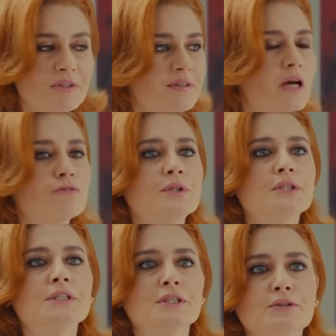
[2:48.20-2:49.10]
bir
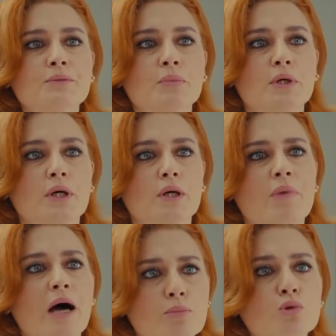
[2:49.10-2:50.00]
taraflarını yırtıp
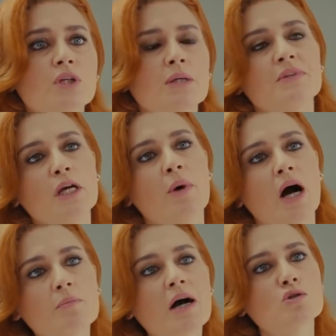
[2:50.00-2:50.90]
ben buradayım diye
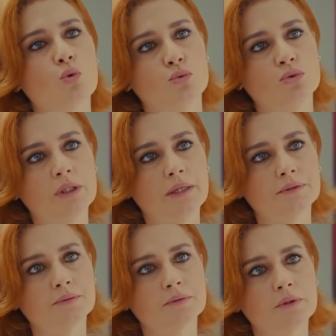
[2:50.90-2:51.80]
bağırmak zorundalar.
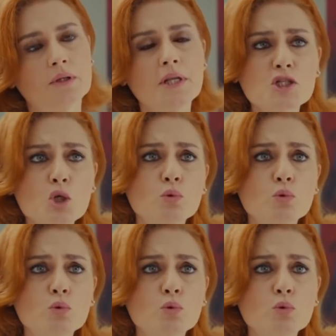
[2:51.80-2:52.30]
Ne